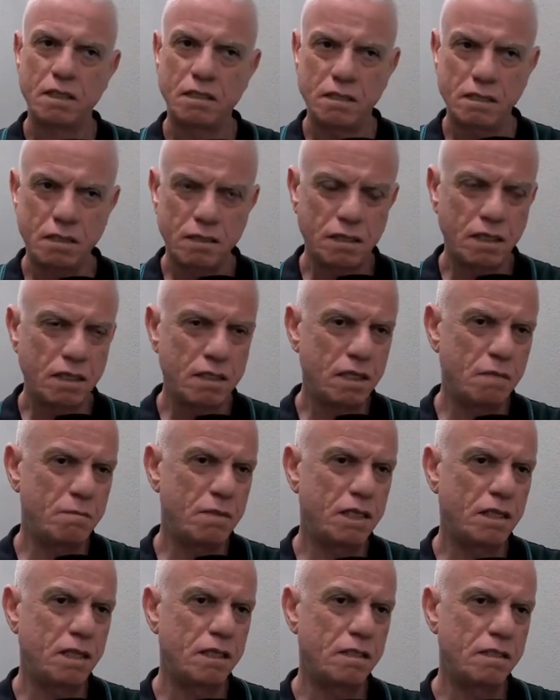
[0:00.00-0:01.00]
تسترجع
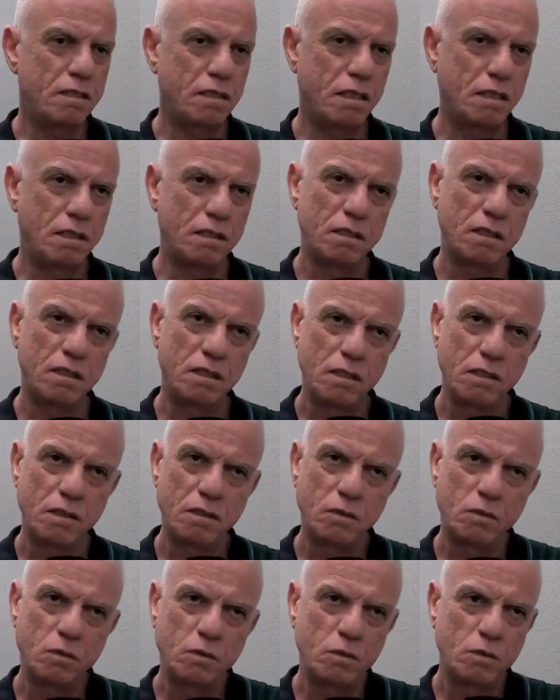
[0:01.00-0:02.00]
مكانتها
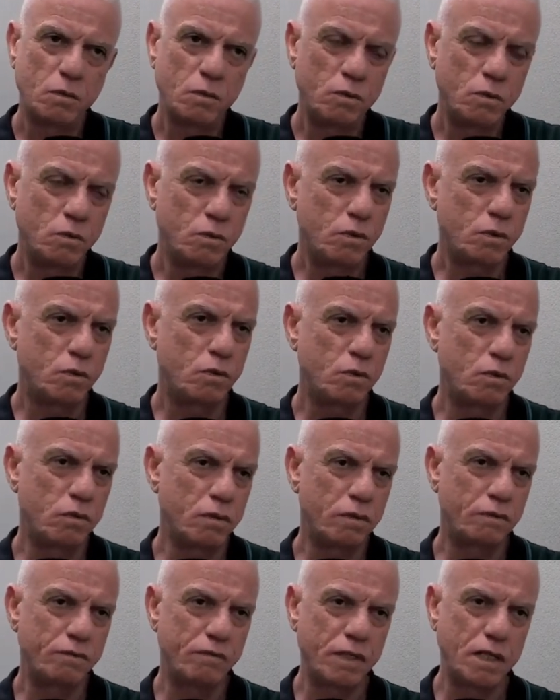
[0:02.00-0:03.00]

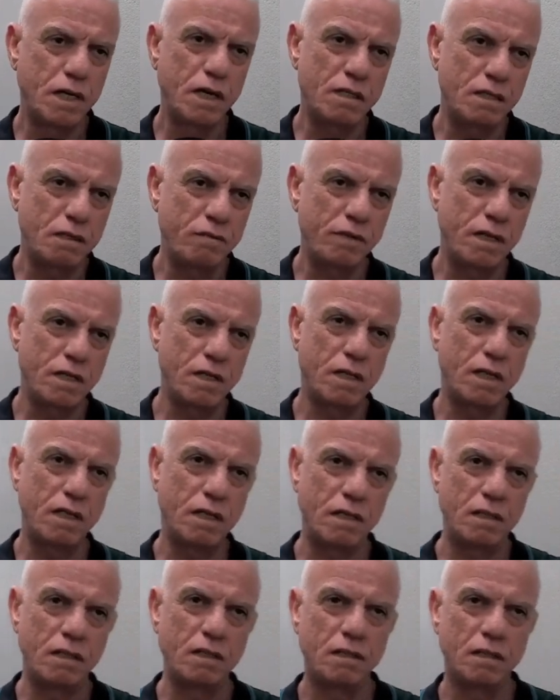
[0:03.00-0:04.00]
وتكون في هذا
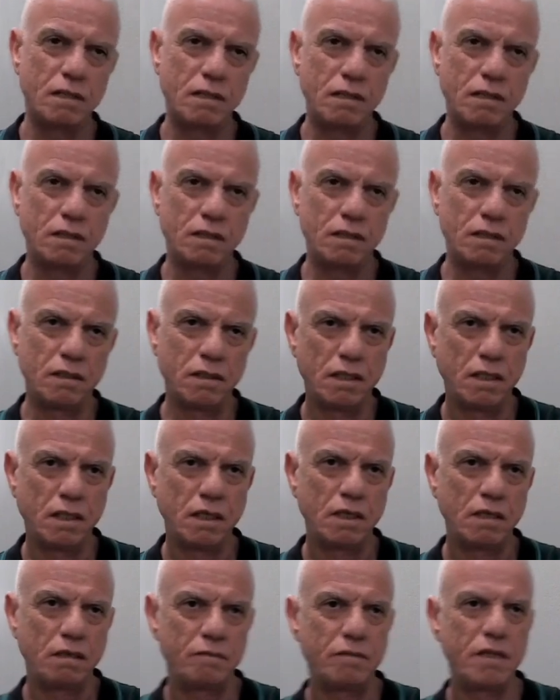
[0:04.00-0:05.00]
الفضاء
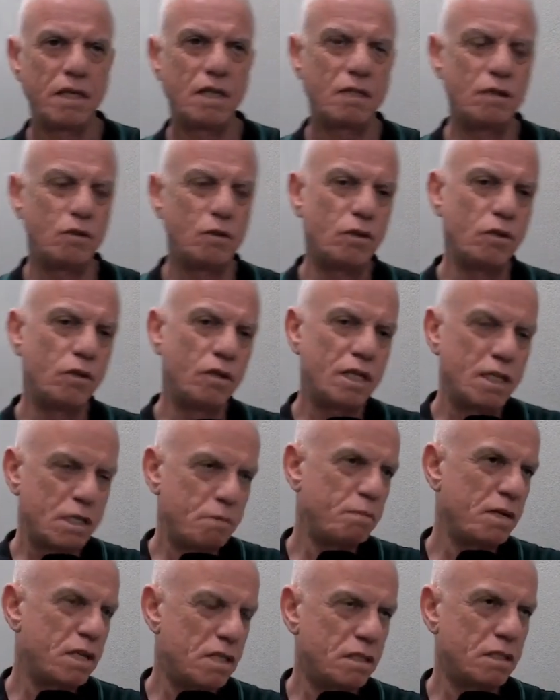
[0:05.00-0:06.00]
في هذا
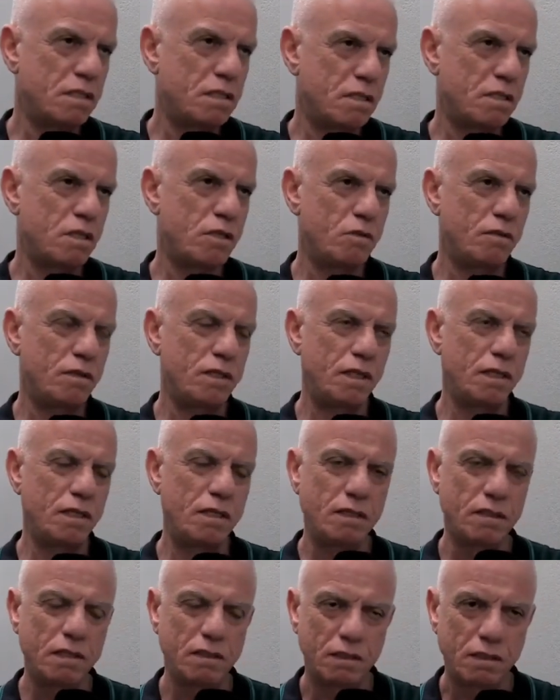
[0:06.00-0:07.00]
ليسباس
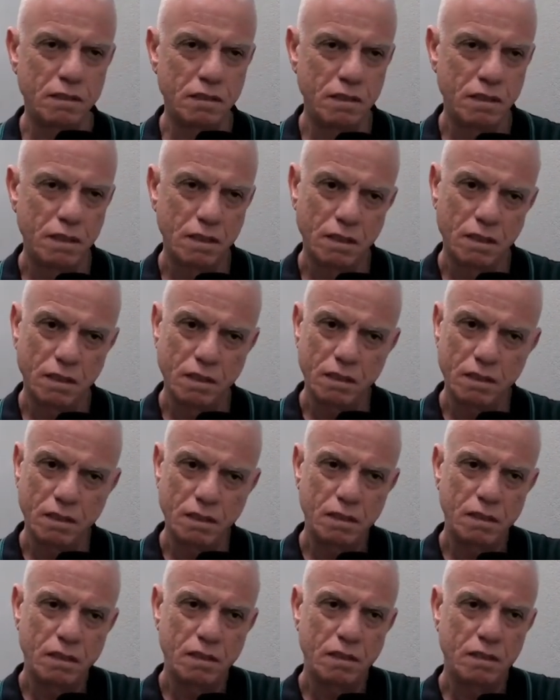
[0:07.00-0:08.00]
ديسيزيونال
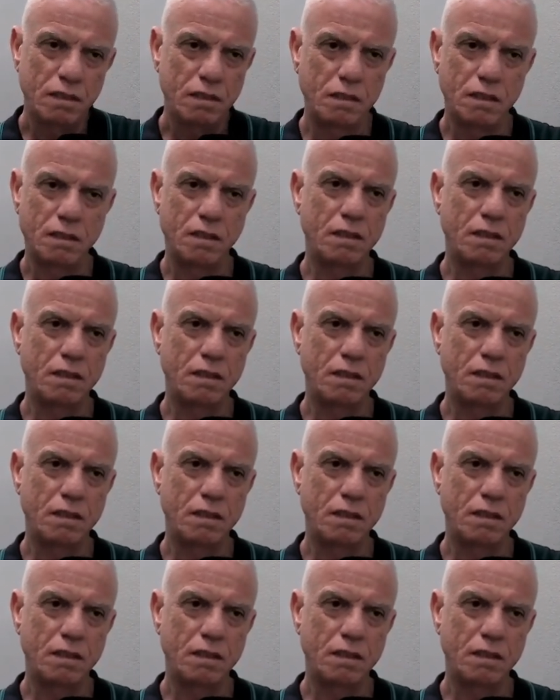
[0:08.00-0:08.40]
آه،